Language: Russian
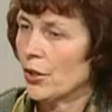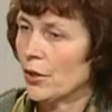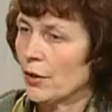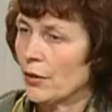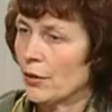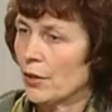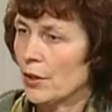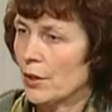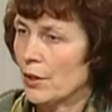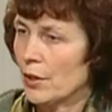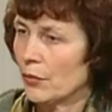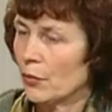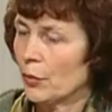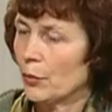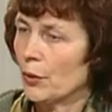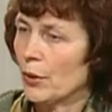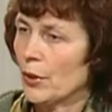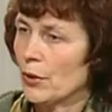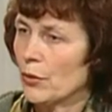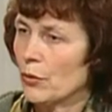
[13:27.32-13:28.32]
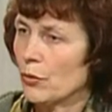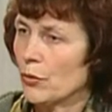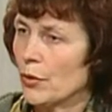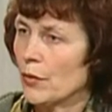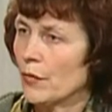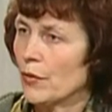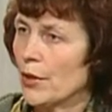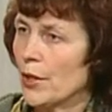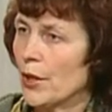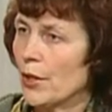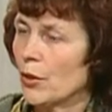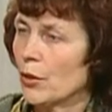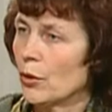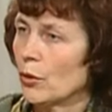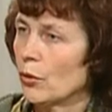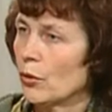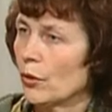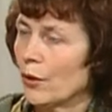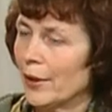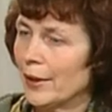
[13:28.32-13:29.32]
э, если вот по сути взять,
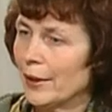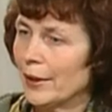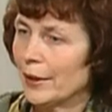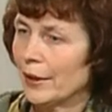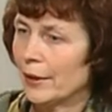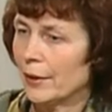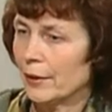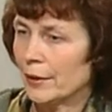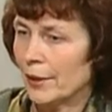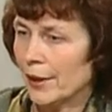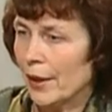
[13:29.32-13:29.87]
то э,